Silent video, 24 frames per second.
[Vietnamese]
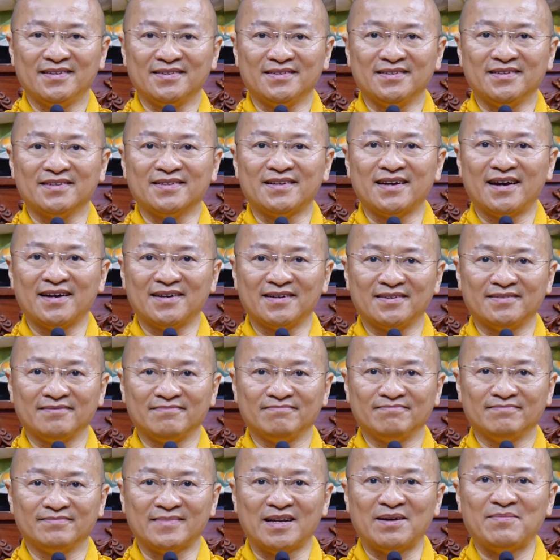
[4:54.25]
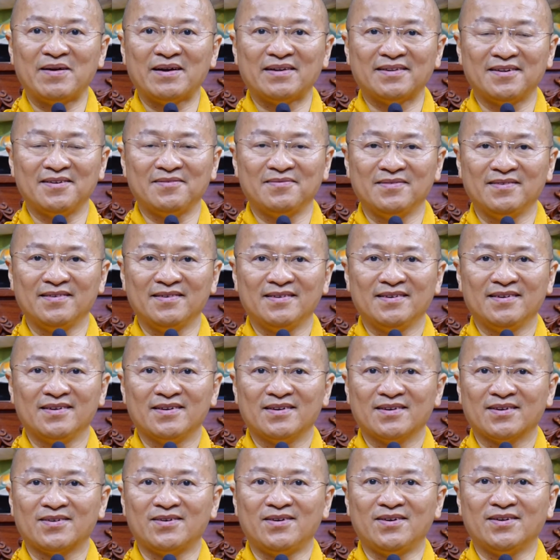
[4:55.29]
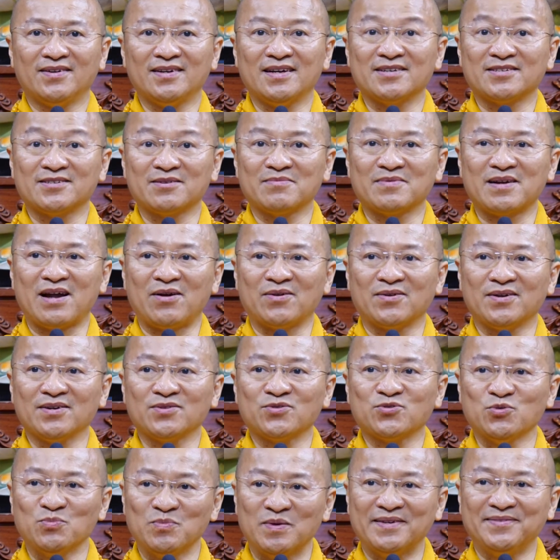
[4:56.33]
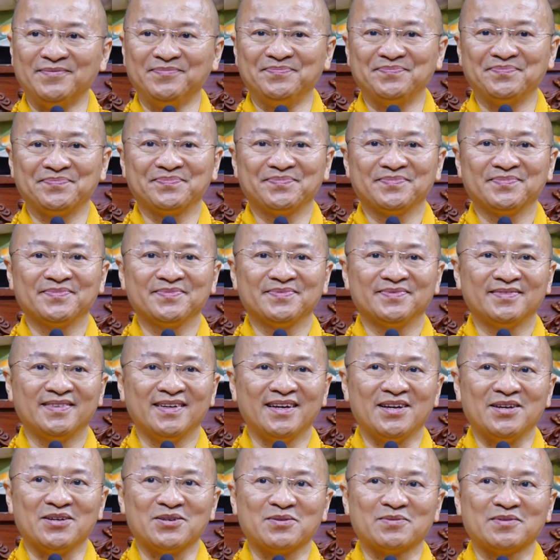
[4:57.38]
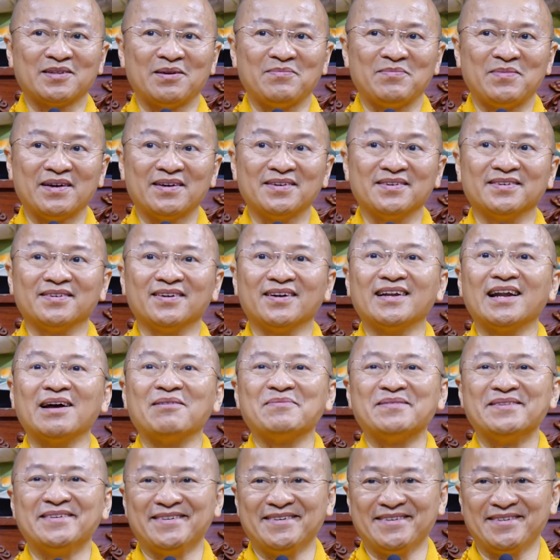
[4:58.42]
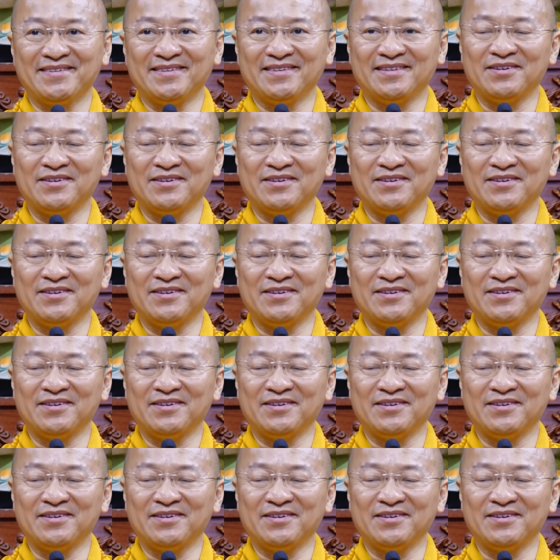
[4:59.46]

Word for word: người thân đã mất đó có đời sống đạo đức trung bình thì chúng ta biết người đó làm người.